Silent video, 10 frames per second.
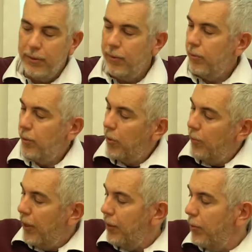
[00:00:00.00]

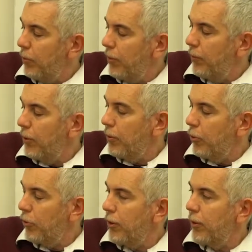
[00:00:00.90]
Naturalmente tutti voi
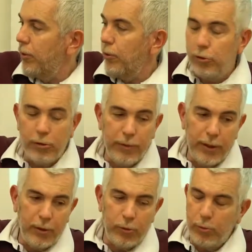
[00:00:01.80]
conoscete Kosovo e le
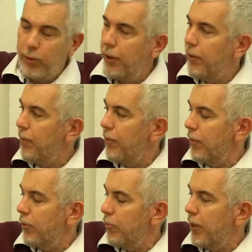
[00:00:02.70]
sue
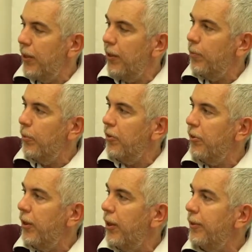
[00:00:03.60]
splendide
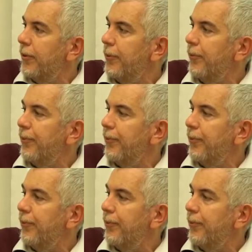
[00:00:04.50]
poesie, no?